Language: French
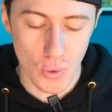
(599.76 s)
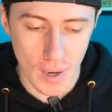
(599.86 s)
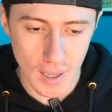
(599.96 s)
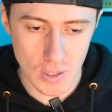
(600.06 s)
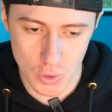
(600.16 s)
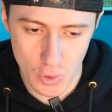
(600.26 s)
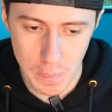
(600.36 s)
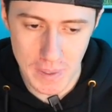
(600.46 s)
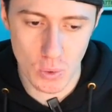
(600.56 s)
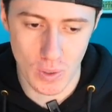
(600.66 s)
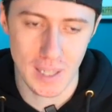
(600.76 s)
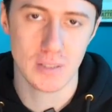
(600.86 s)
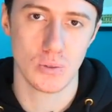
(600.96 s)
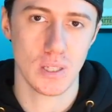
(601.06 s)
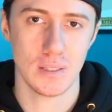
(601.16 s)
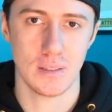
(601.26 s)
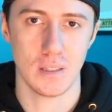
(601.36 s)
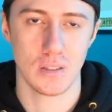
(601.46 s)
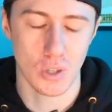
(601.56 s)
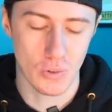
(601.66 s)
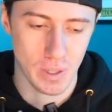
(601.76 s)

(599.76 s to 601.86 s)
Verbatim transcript: que là je vois pas de rationalité. Genre